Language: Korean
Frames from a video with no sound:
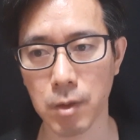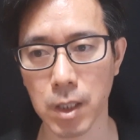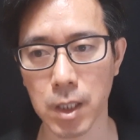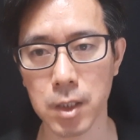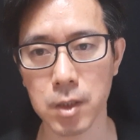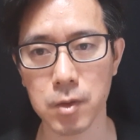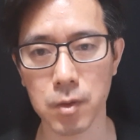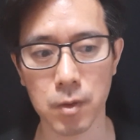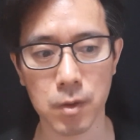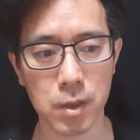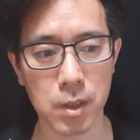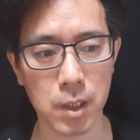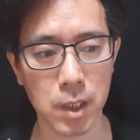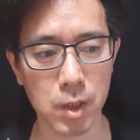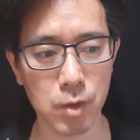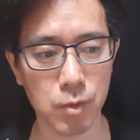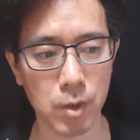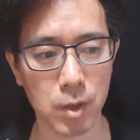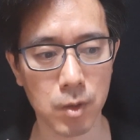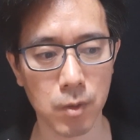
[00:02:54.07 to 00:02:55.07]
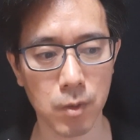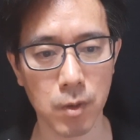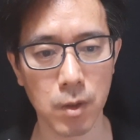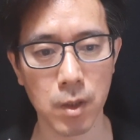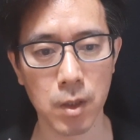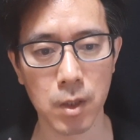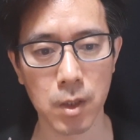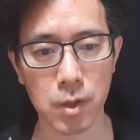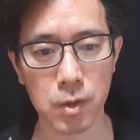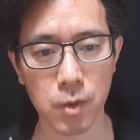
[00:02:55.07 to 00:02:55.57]
아니죠. 그 이외에도
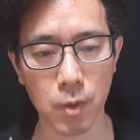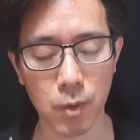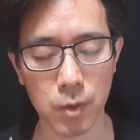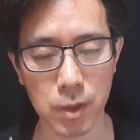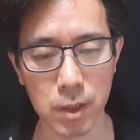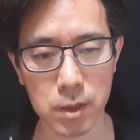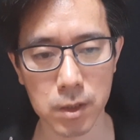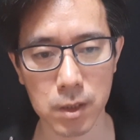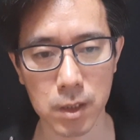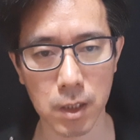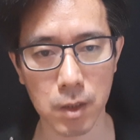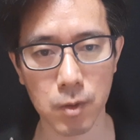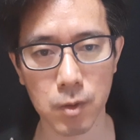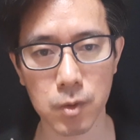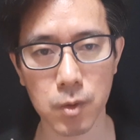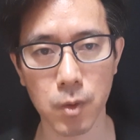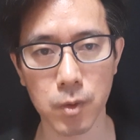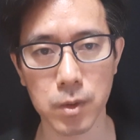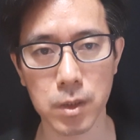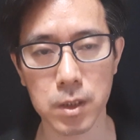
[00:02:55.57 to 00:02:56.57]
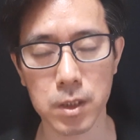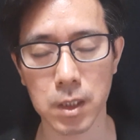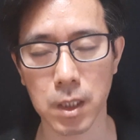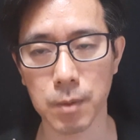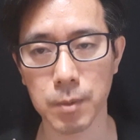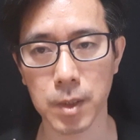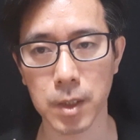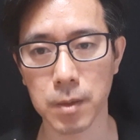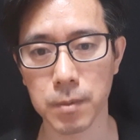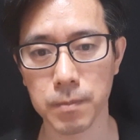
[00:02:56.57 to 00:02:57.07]
또 5년 지나고 또 5년
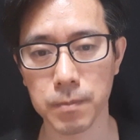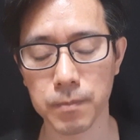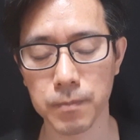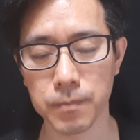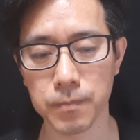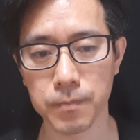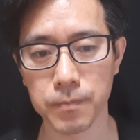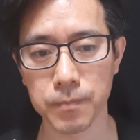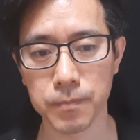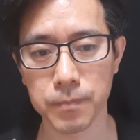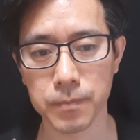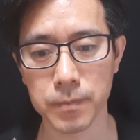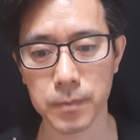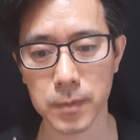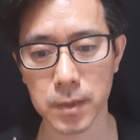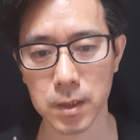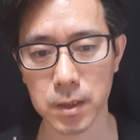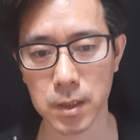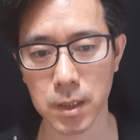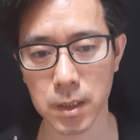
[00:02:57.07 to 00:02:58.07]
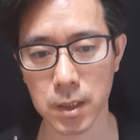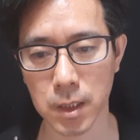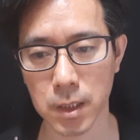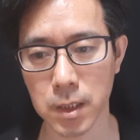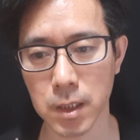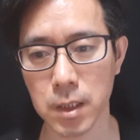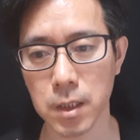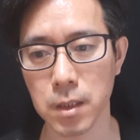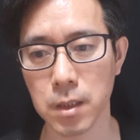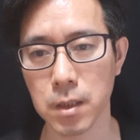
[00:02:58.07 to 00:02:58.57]
지나면
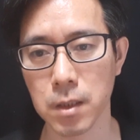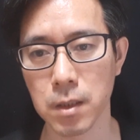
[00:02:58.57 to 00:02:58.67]
재산이